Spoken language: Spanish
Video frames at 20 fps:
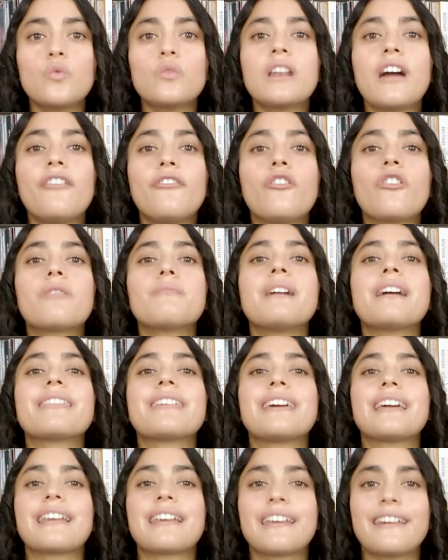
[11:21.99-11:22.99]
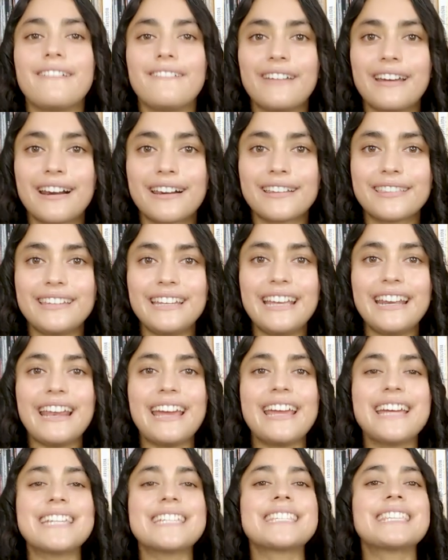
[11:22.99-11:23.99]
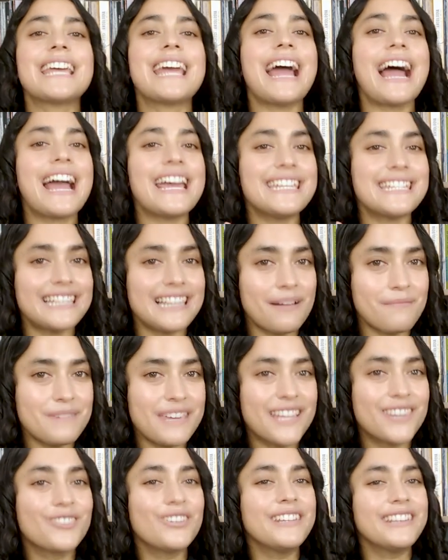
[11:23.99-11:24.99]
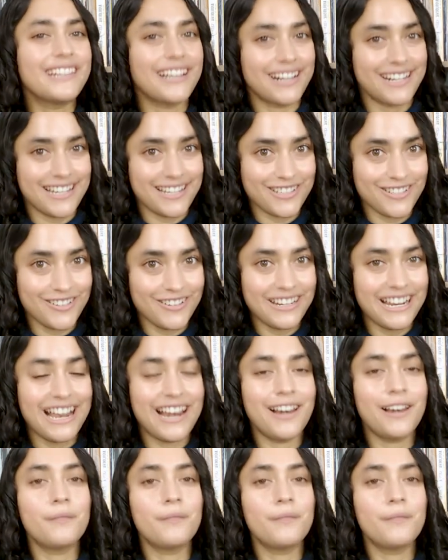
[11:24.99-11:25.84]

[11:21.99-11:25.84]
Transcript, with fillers: una forma de revertir este aislamiento internacional.